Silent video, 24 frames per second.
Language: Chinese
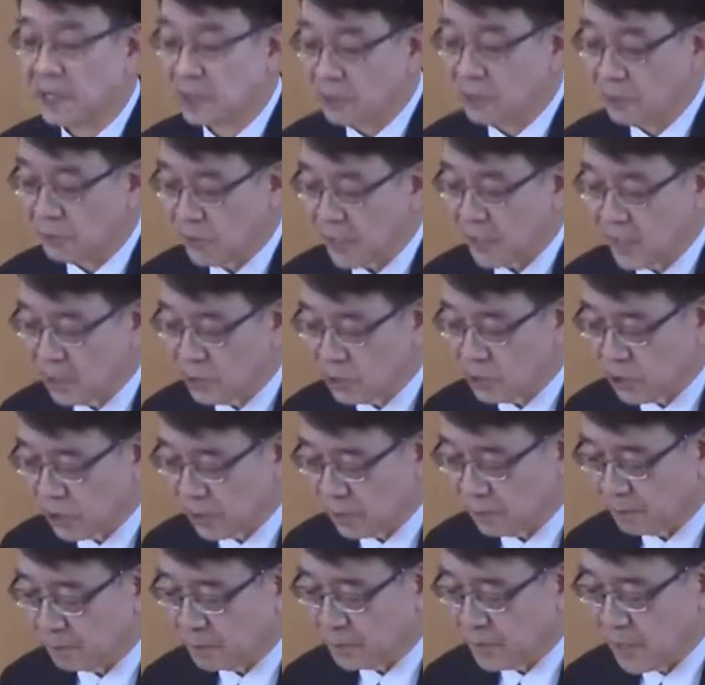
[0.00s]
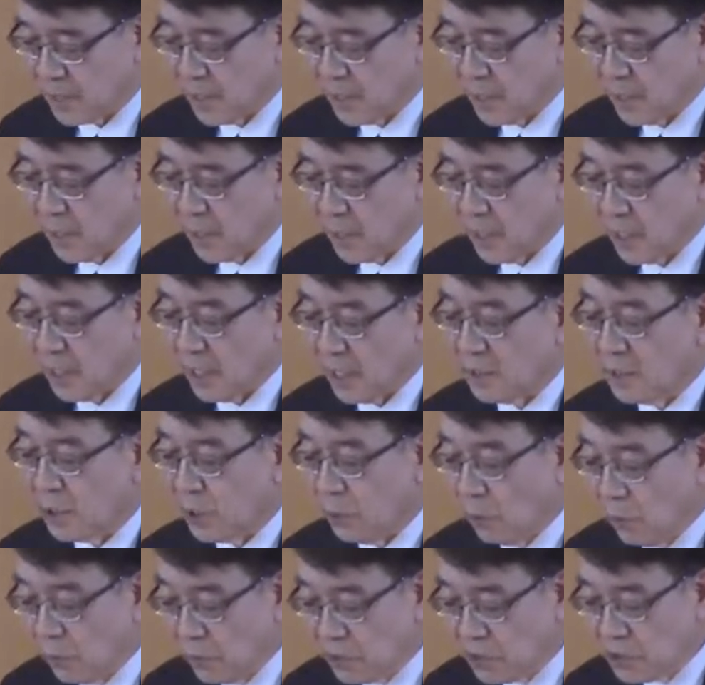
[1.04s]
啊 WGT
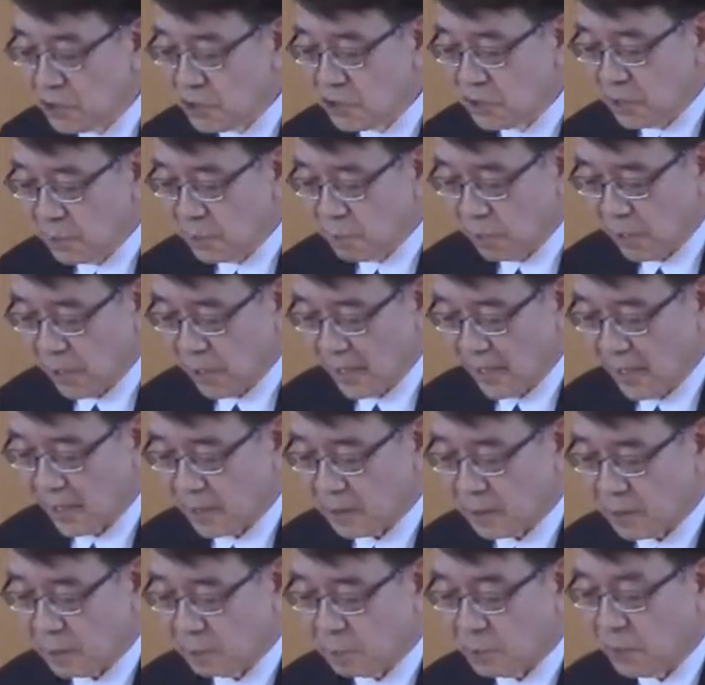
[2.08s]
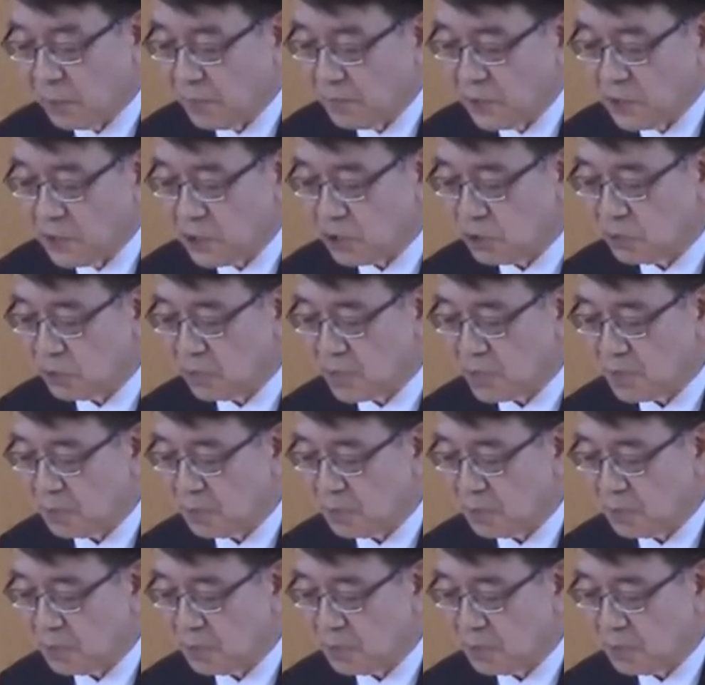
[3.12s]
shared 还怎么说：